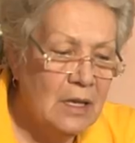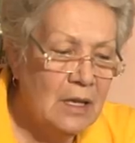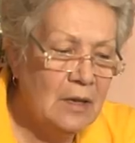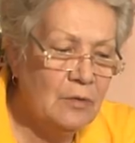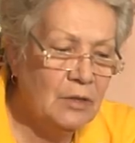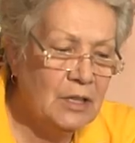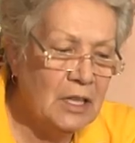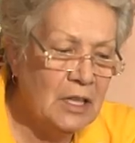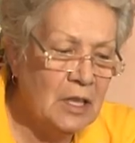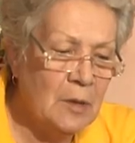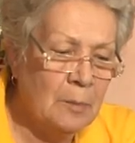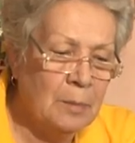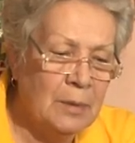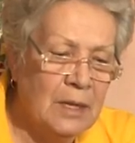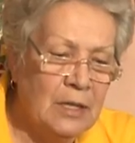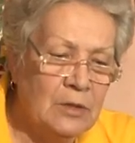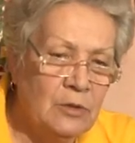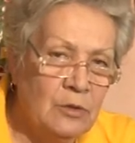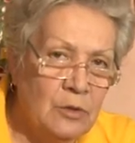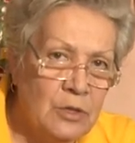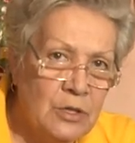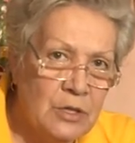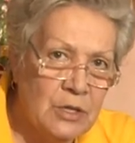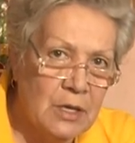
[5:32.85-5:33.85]
И вот эти
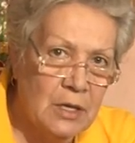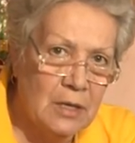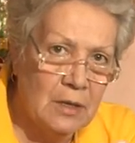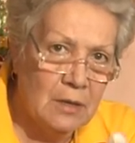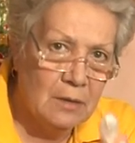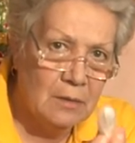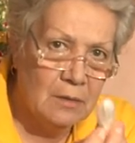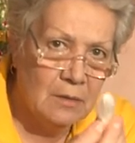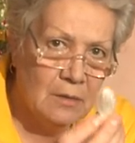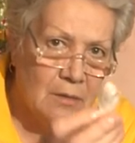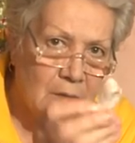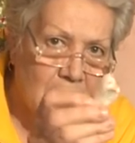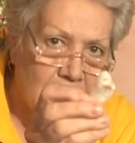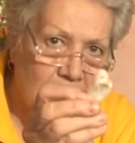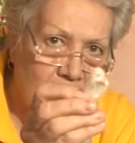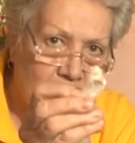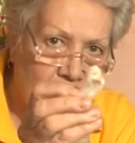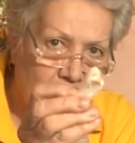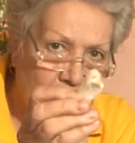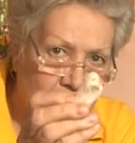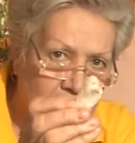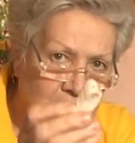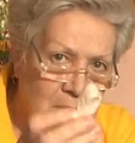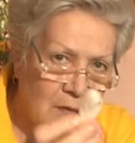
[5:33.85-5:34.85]
платочки,
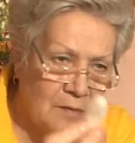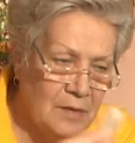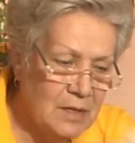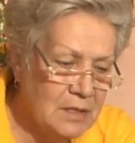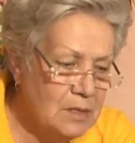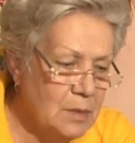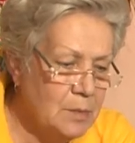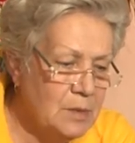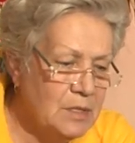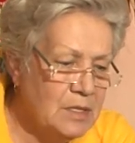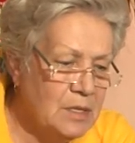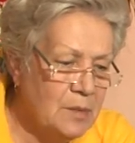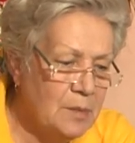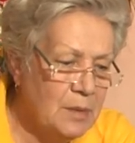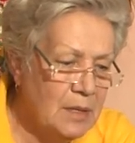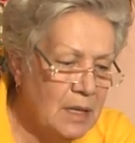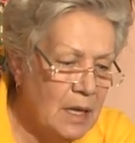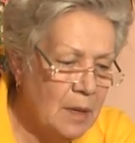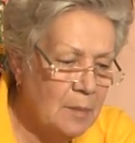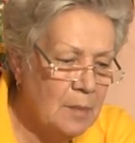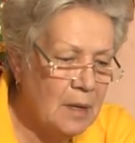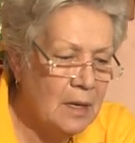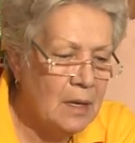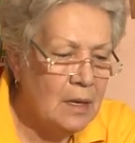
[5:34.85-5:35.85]
да, с завязанными
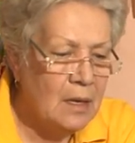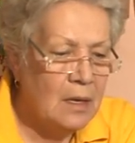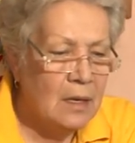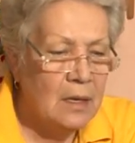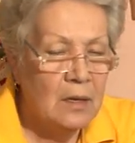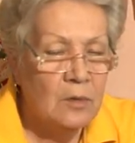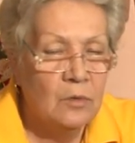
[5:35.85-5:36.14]
семенами,